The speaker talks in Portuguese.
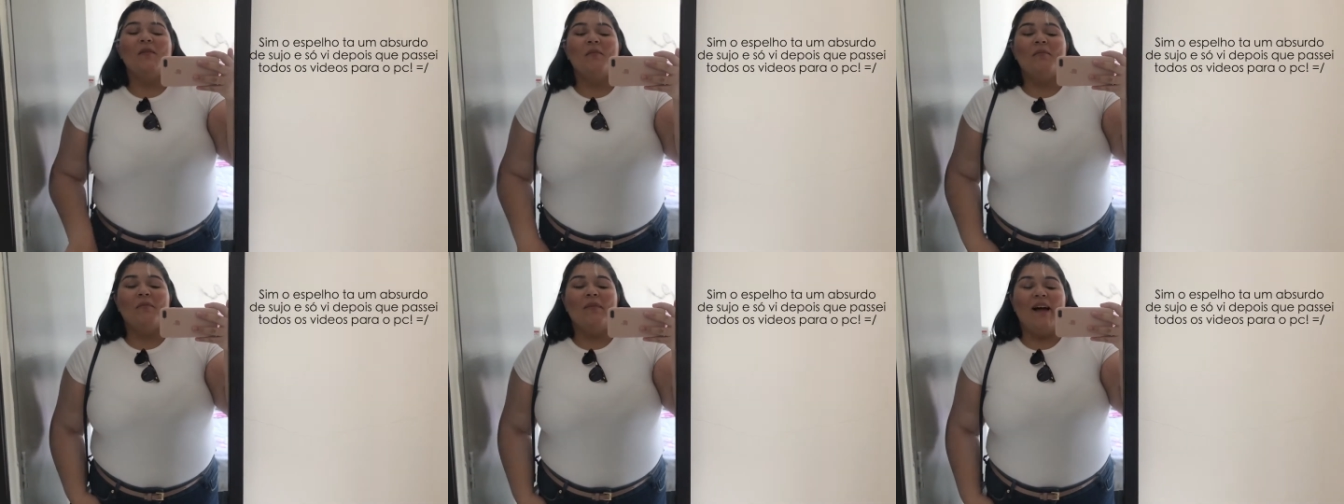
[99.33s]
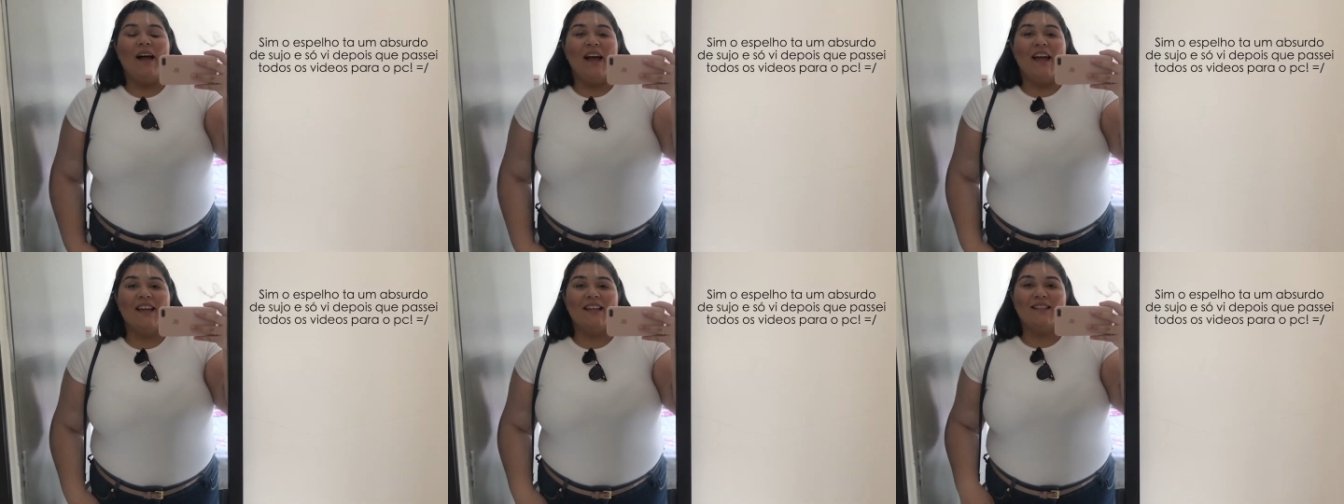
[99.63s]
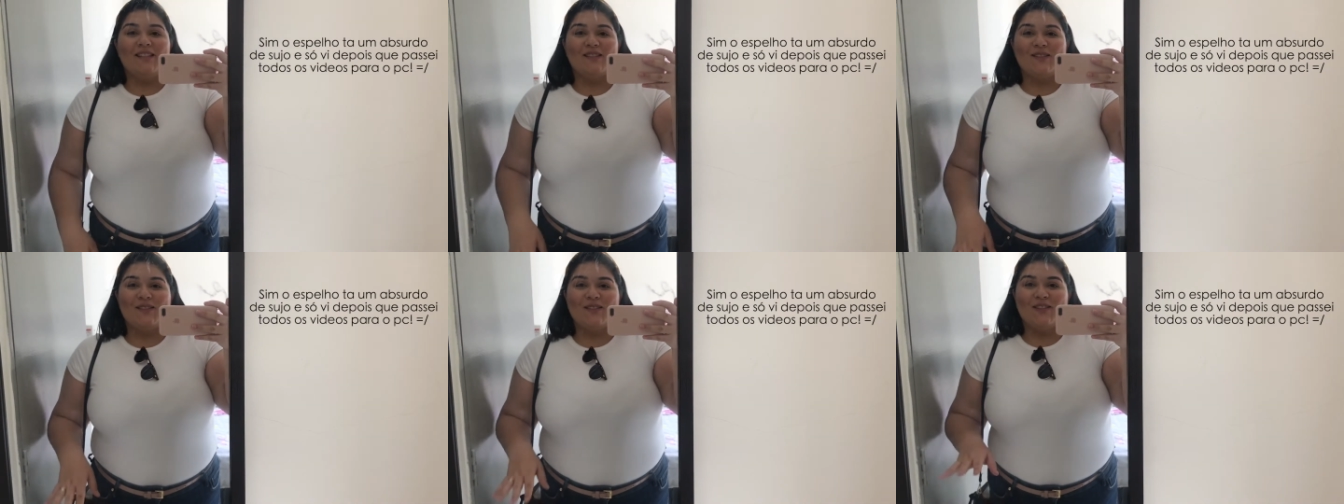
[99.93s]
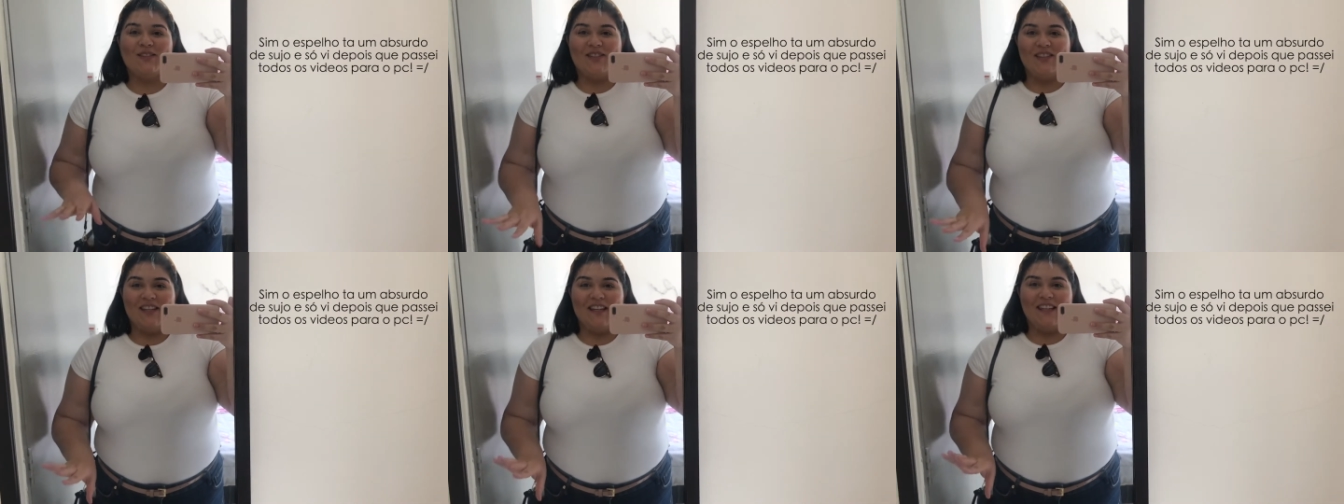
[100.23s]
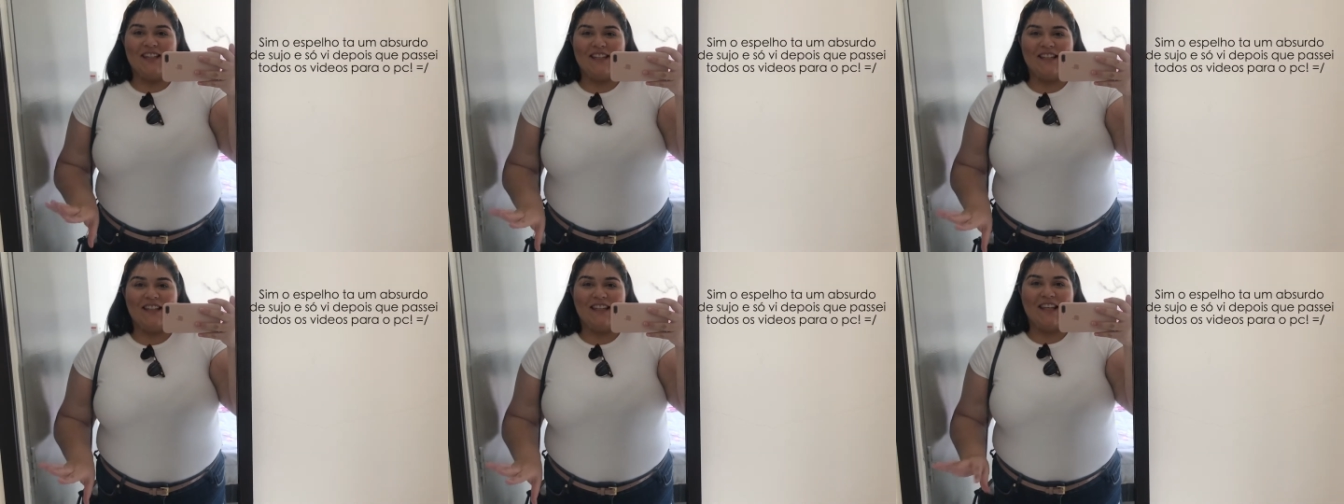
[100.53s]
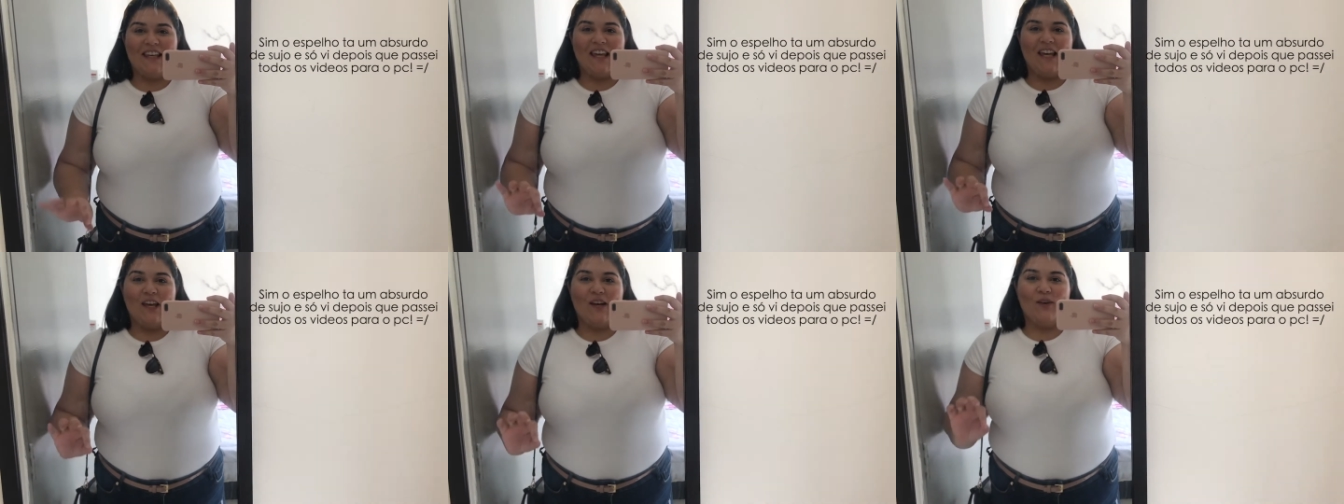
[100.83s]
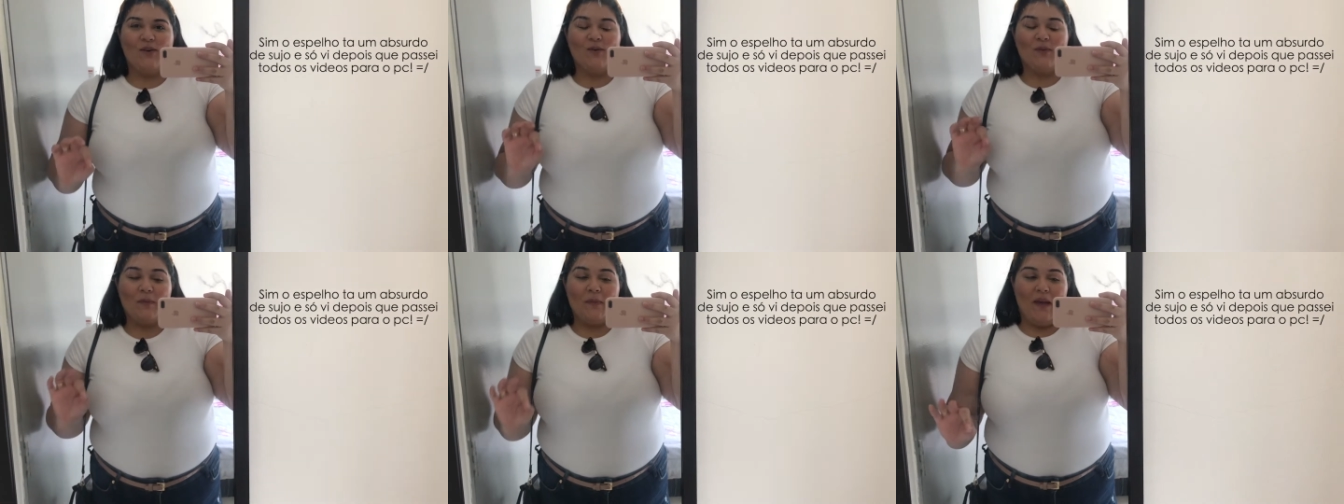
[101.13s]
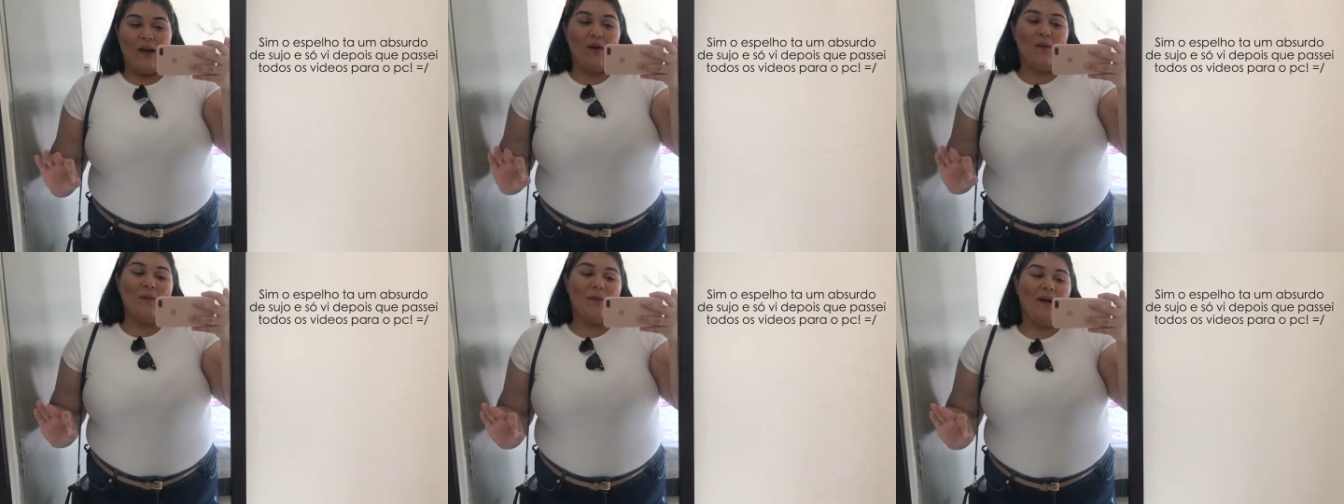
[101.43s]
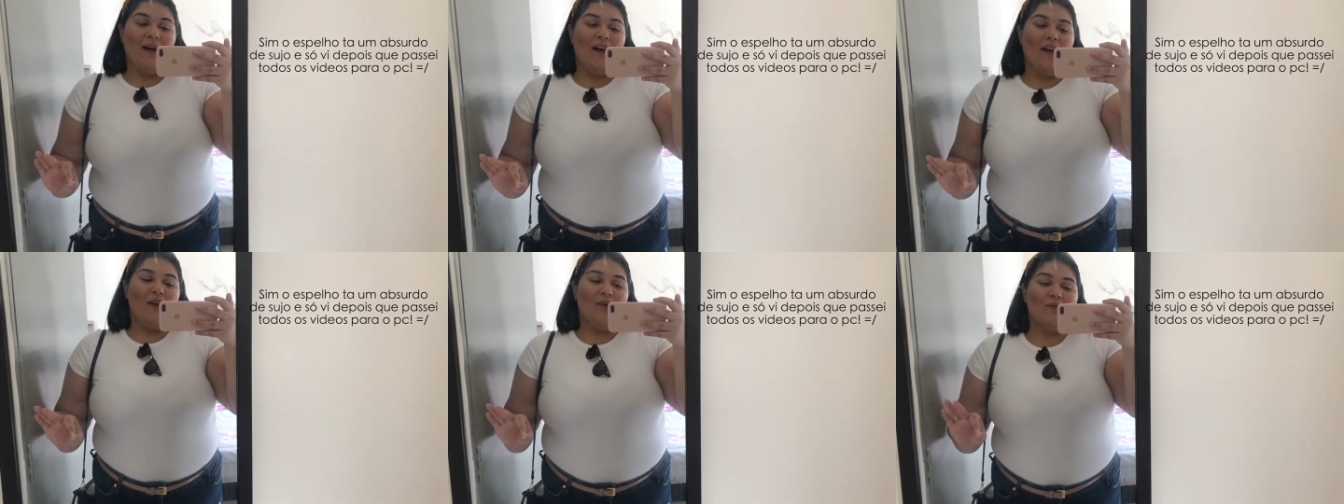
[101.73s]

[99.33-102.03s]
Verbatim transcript: mas os dias que eu me arrumar,